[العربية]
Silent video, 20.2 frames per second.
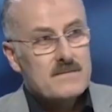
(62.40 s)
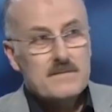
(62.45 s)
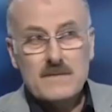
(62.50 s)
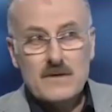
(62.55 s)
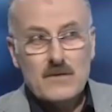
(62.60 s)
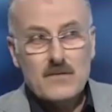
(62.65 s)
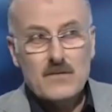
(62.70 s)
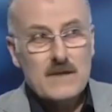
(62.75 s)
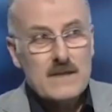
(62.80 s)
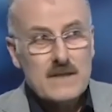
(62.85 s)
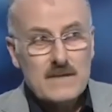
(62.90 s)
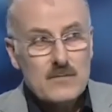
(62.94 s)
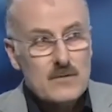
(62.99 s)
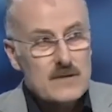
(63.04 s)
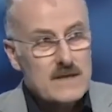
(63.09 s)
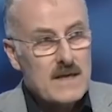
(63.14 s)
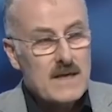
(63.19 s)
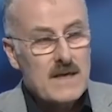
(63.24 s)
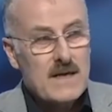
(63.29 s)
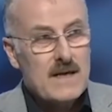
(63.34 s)
من روحيه
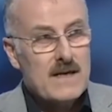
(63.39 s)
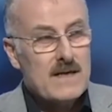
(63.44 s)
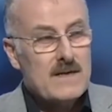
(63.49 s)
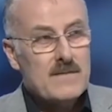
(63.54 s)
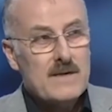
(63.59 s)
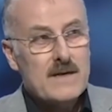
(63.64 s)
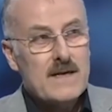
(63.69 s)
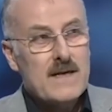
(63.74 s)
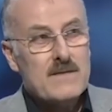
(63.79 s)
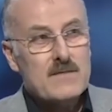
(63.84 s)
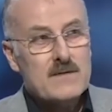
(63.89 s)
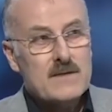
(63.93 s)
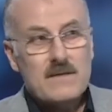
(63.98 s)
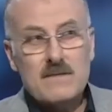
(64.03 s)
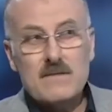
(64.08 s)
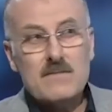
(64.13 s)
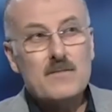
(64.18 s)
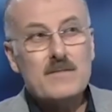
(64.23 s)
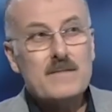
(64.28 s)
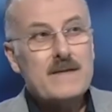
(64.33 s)
المصالحه اللي عملناها
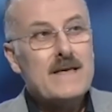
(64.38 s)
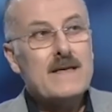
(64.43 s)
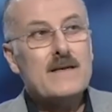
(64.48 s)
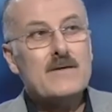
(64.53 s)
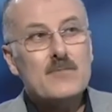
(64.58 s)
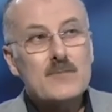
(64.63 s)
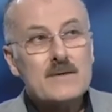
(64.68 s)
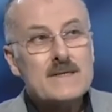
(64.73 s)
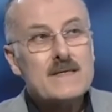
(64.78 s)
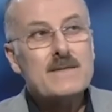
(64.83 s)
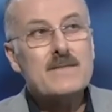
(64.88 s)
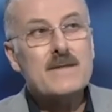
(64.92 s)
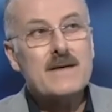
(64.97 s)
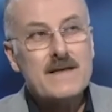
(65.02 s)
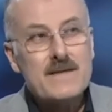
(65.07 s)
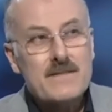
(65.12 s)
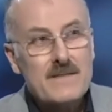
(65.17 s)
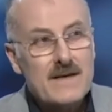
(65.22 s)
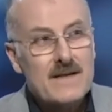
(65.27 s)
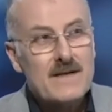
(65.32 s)
بالجبل المؤمنين
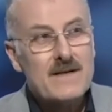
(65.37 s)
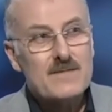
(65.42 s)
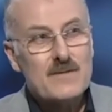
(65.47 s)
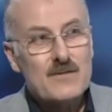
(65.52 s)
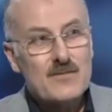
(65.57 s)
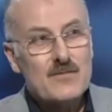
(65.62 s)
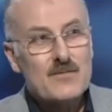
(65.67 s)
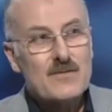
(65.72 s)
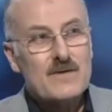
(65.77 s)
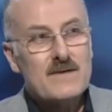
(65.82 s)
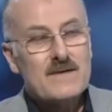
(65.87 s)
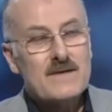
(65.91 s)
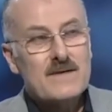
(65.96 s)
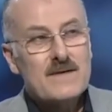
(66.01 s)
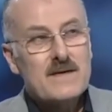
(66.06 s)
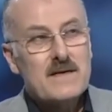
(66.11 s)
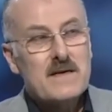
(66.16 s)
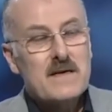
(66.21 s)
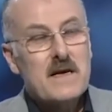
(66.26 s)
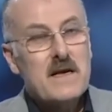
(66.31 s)
ومستمرين بهذا الموضوع
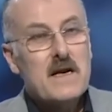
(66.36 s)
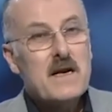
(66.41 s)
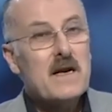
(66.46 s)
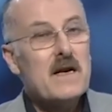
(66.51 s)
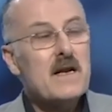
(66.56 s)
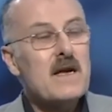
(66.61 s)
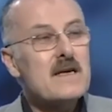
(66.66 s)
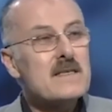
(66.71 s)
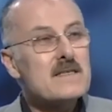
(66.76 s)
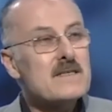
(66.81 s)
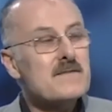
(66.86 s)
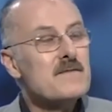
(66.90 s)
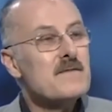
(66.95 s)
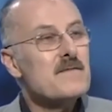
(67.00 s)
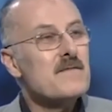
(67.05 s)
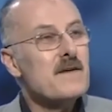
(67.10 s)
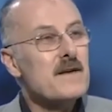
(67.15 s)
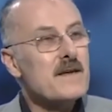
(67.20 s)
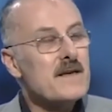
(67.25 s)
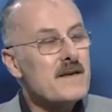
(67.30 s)
إلا اذا في
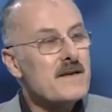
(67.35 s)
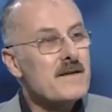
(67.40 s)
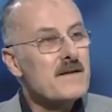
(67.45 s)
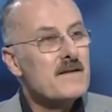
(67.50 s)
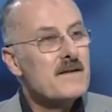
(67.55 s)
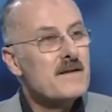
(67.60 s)
فريق